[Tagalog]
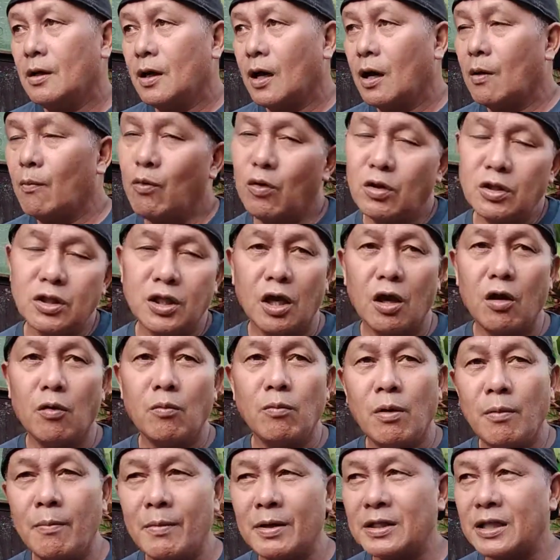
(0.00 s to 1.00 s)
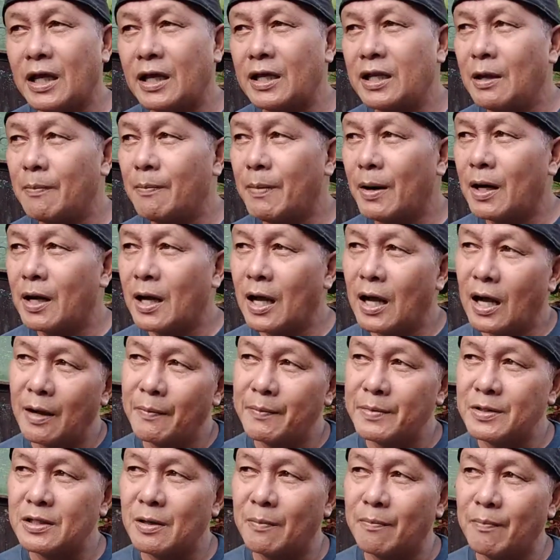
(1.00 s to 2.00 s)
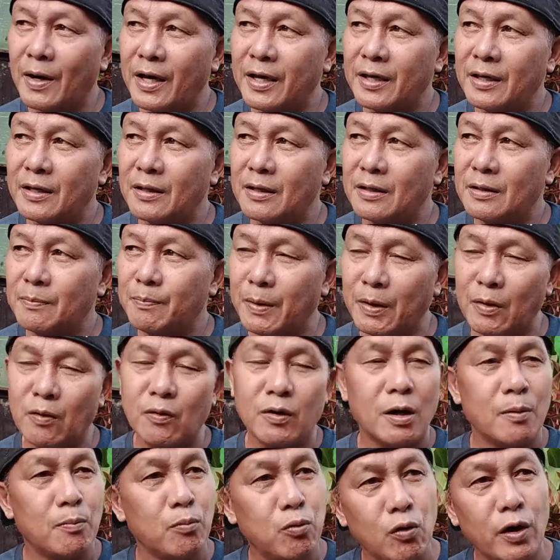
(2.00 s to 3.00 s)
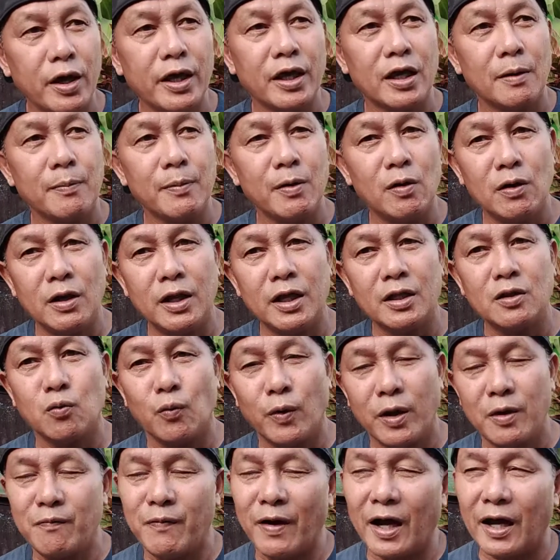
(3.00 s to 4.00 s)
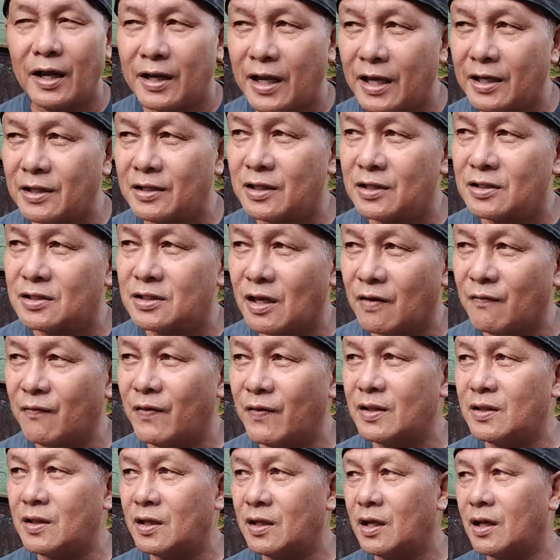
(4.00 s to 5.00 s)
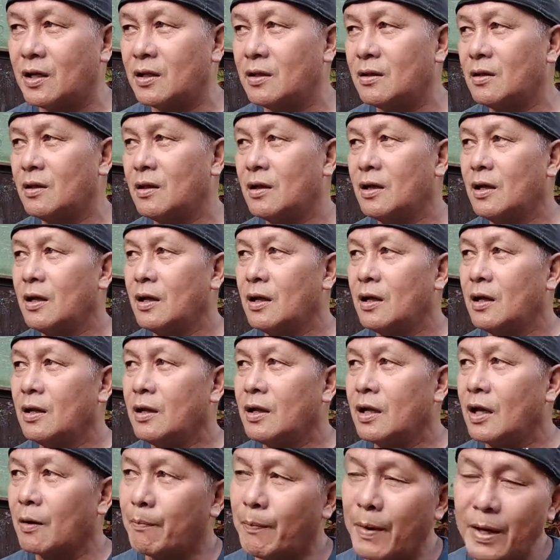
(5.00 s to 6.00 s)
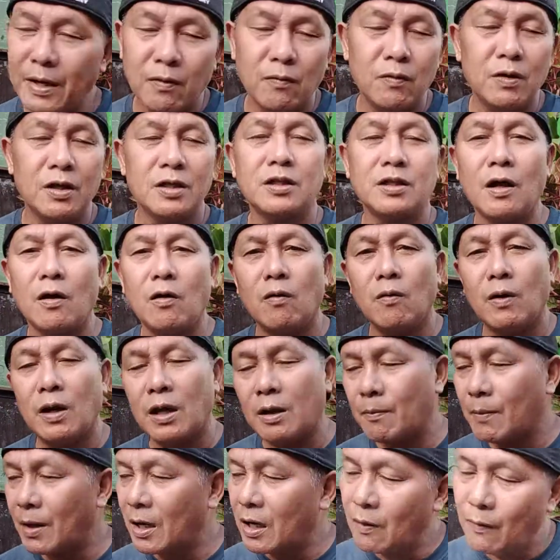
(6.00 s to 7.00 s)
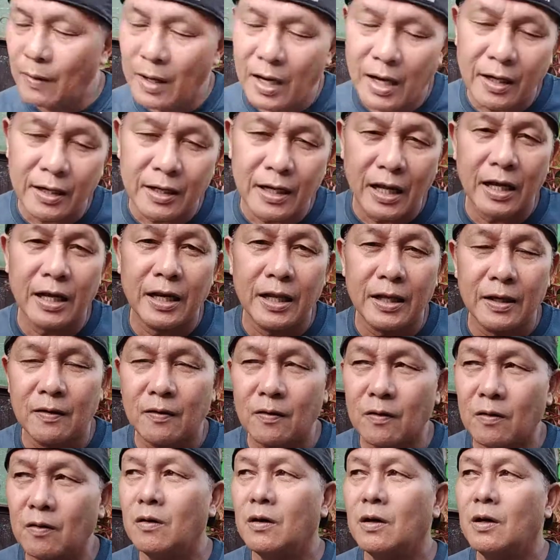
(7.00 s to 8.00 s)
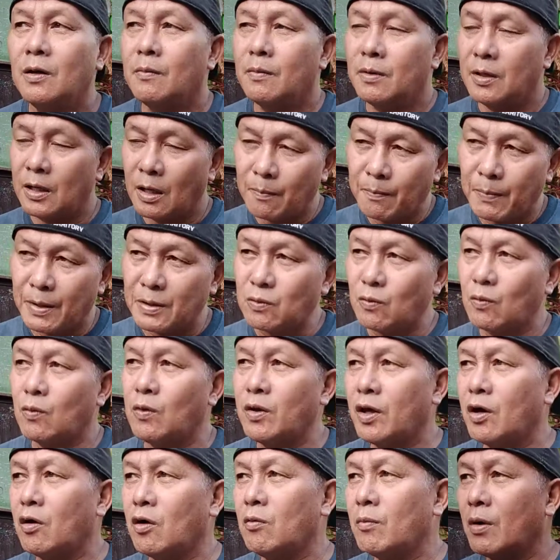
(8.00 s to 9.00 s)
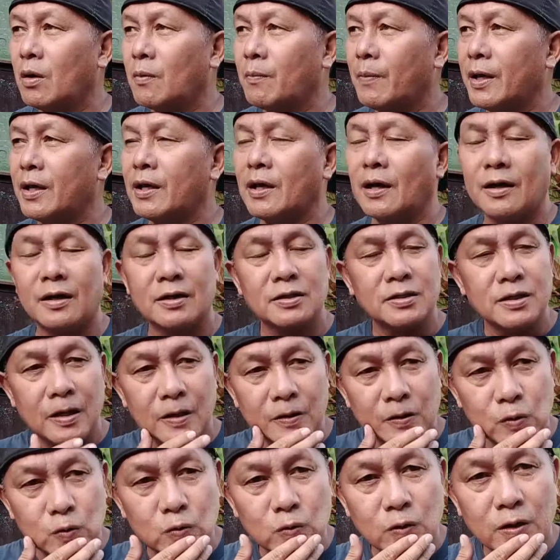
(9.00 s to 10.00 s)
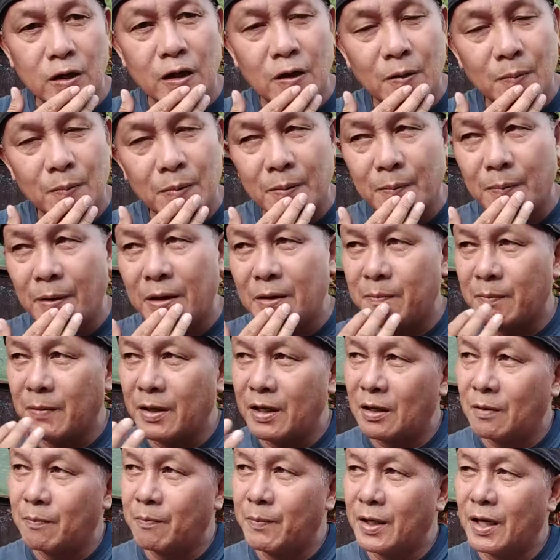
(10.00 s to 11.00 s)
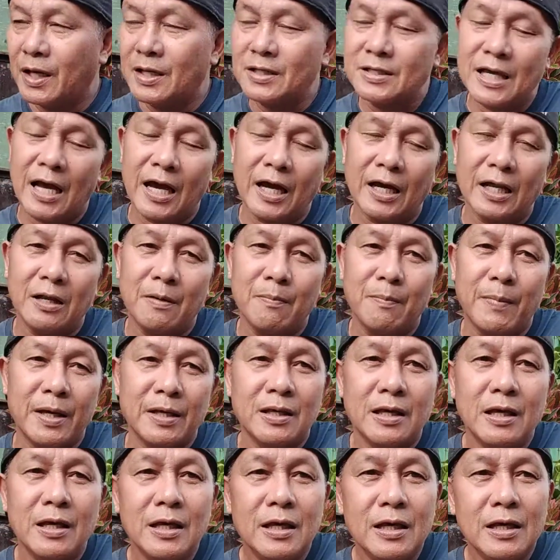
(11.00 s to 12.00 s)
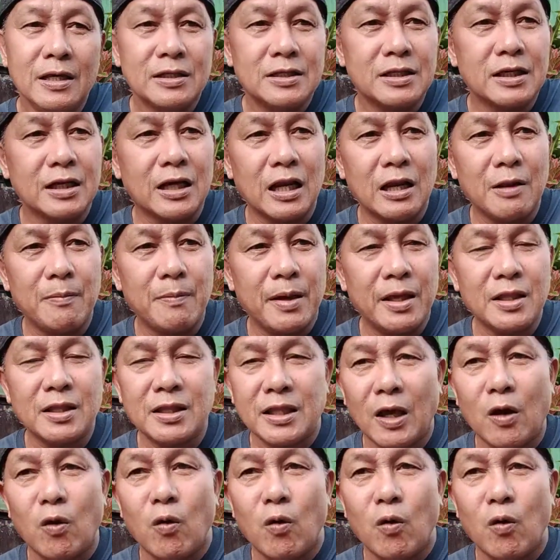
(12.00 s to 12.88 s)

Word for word: Kamote ka mamatay, nabangga kami sa bike, pero nabuhay kami ulit way back 1979. Nagbike ulit ako, walang magawa ang nanay ko, Nagpatuloy ako magbike hanggang sa natuto na ako magbike. May nagbigay sa akin ng bike si Clemente